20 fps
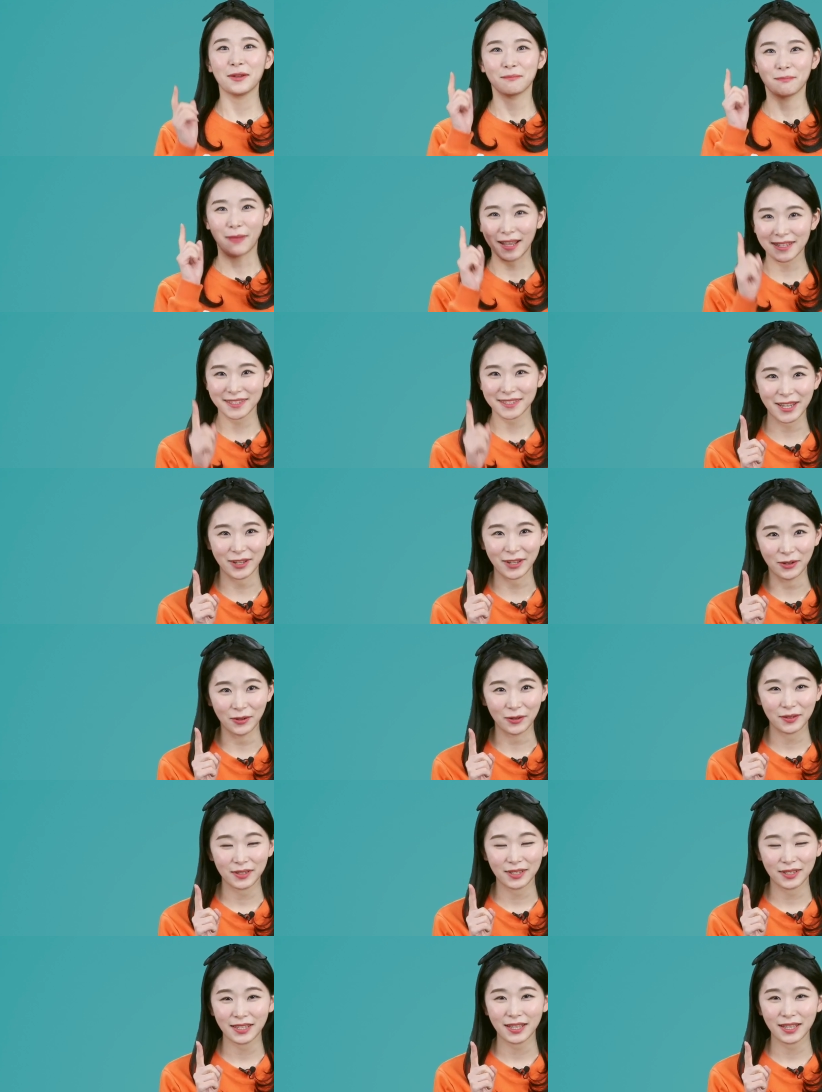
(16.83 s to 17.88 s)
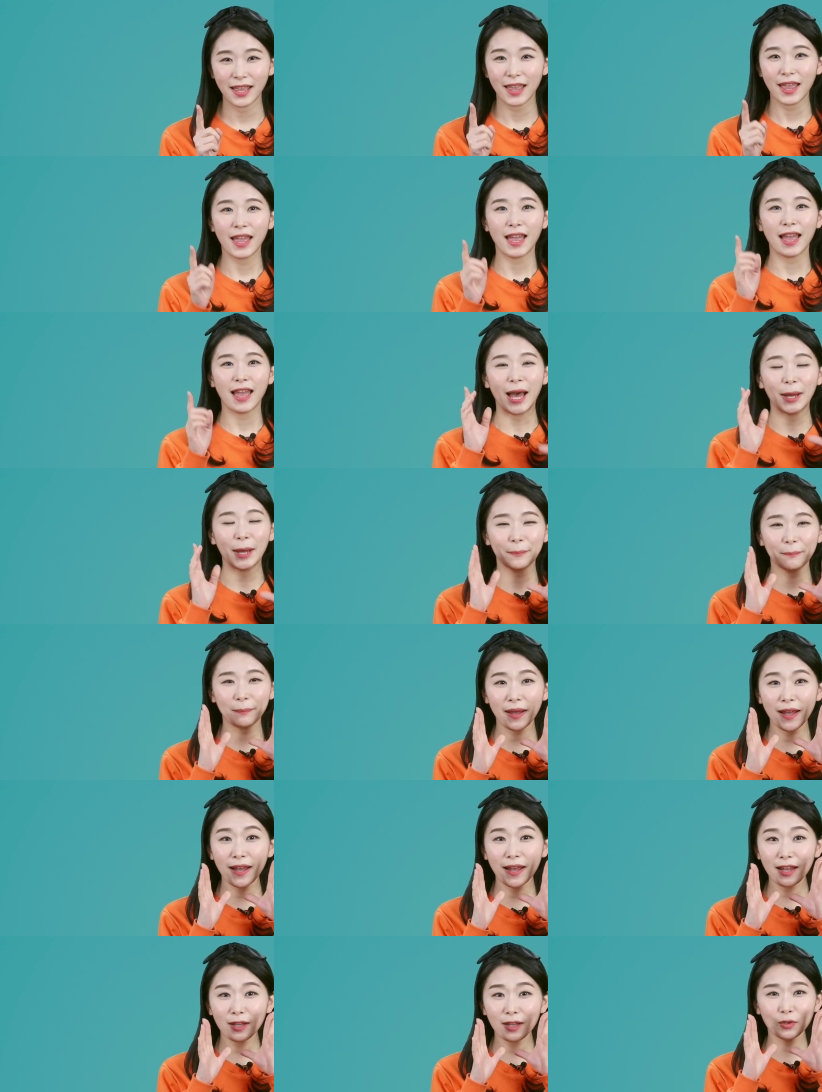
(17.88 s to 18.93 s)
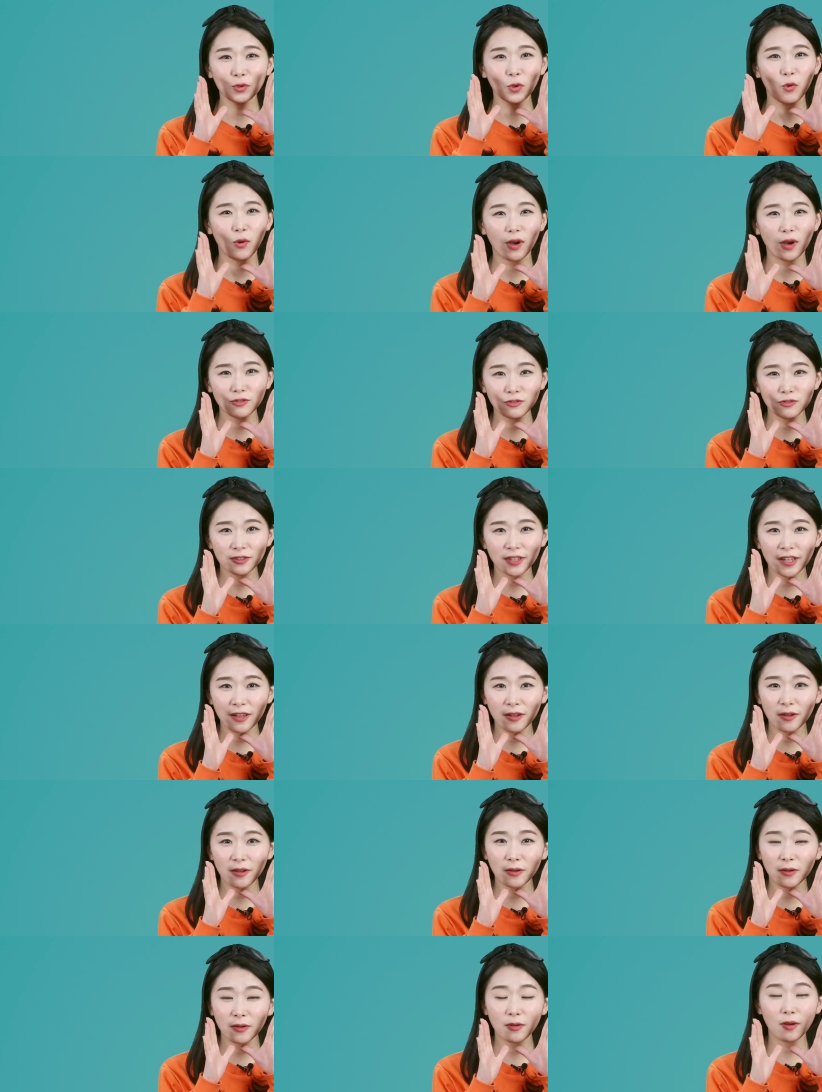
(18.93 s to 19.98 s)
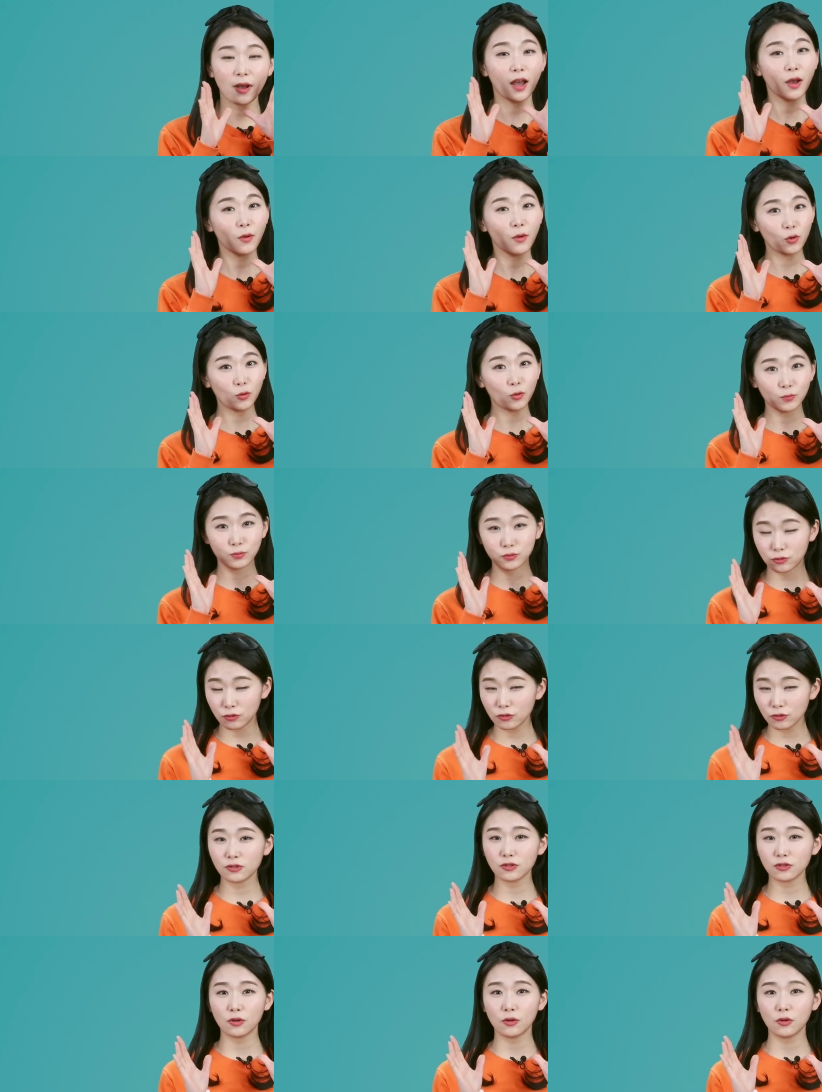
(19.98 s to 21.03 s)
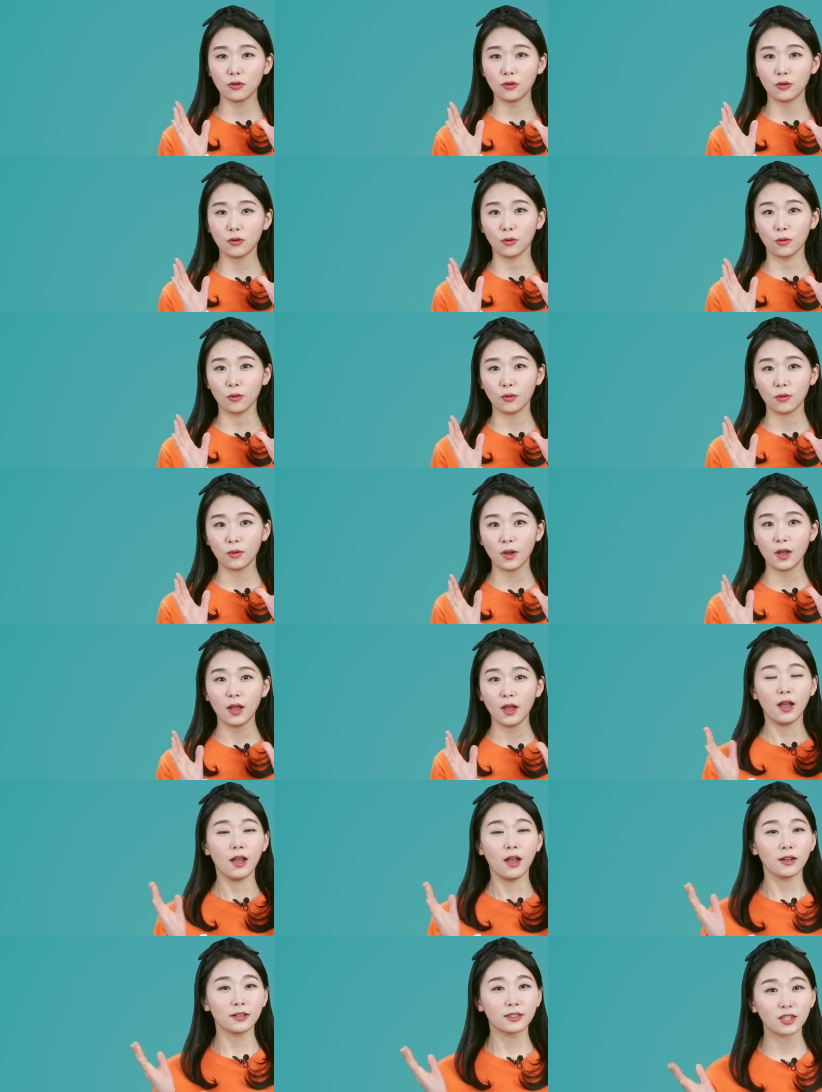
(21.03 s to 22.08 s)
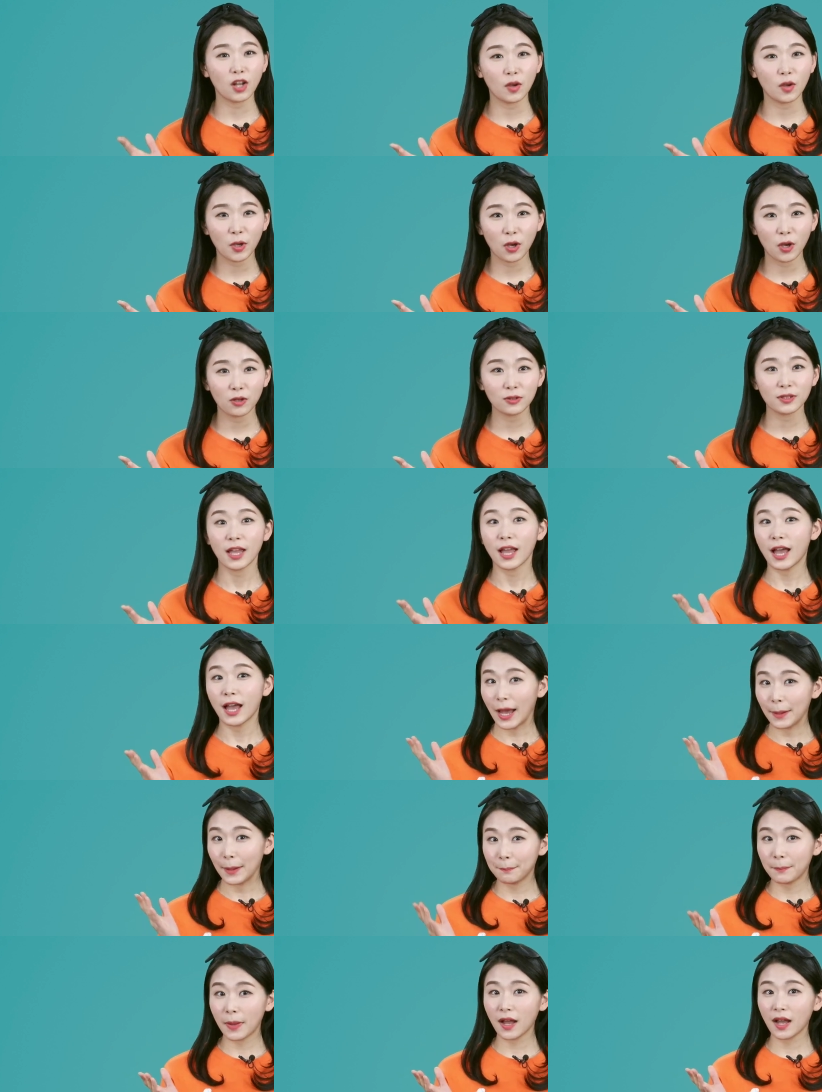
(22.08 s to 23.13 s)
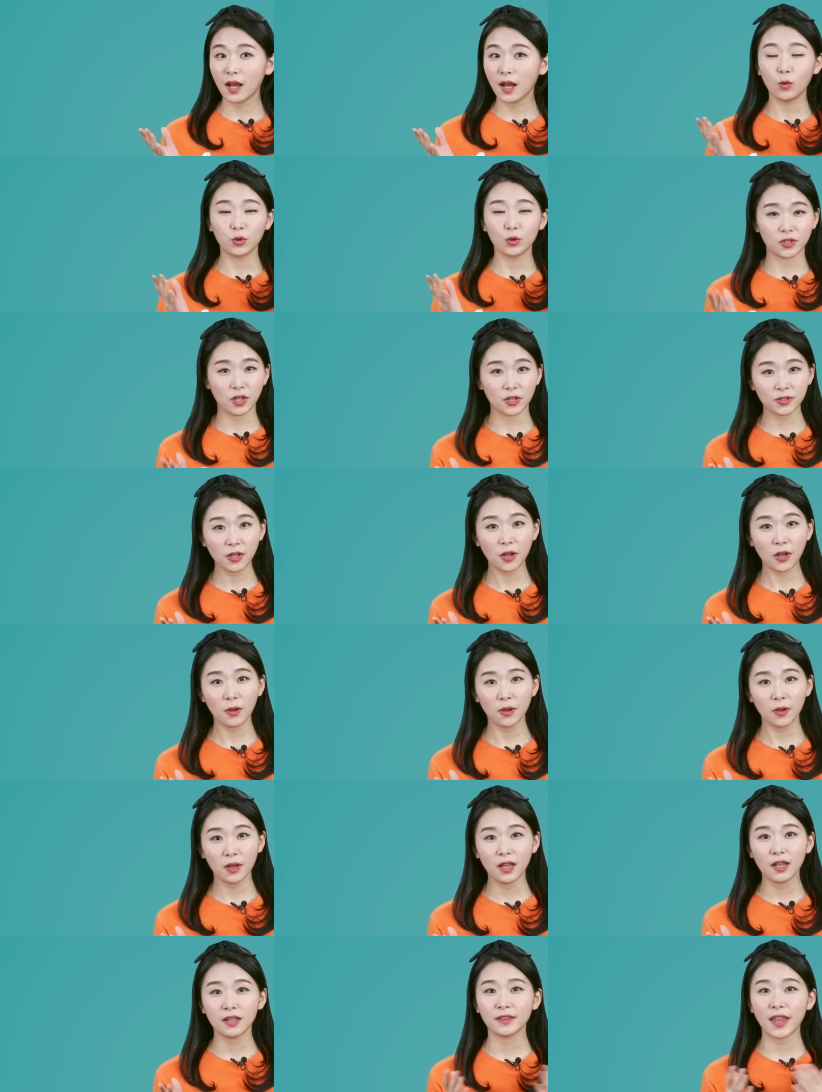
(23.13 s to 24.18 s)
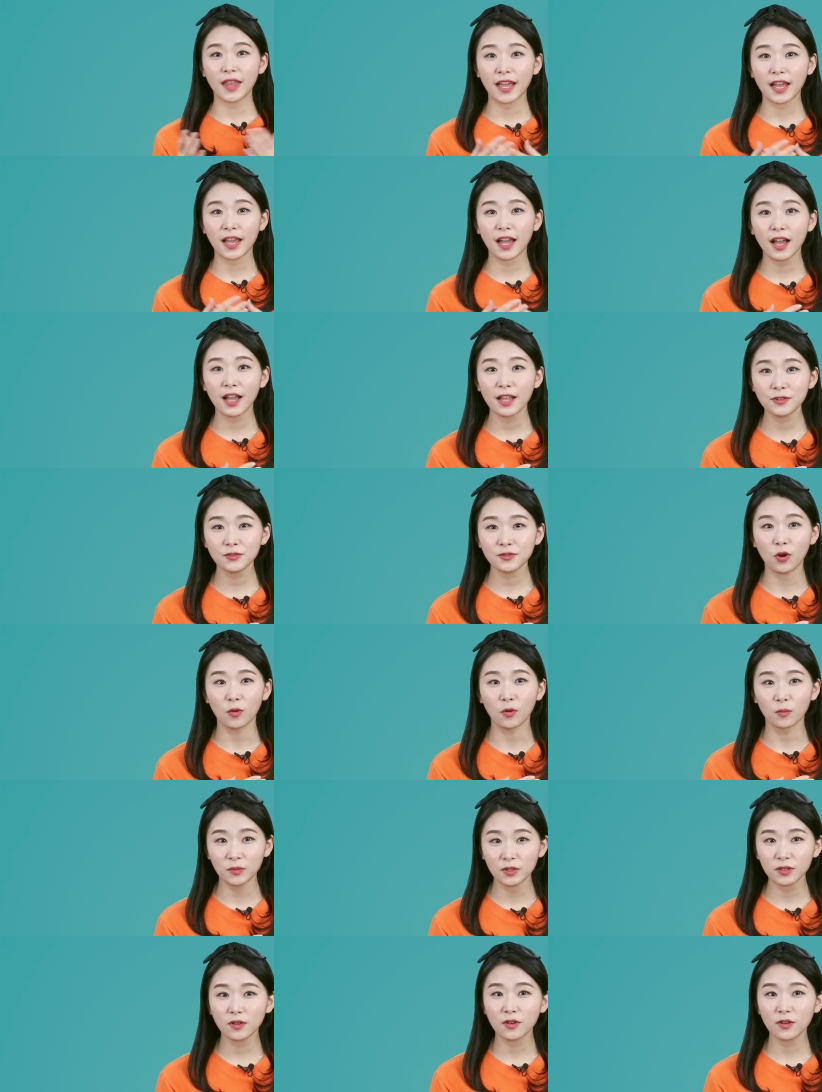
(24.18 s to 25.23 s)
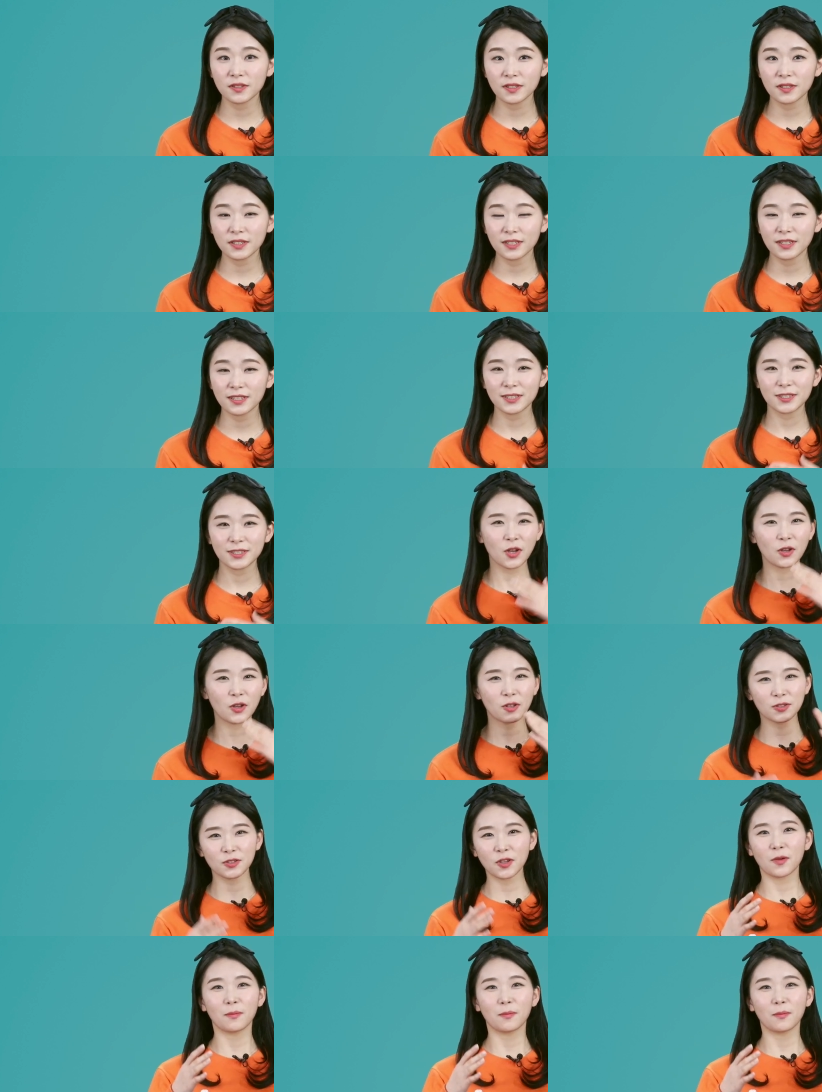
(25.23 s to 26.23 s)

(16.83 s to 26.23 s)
맞아요 아빠 도와주세요 하고 부르죠 그러면 아빠가 오셔서 내가 할 수 없는 것을 척척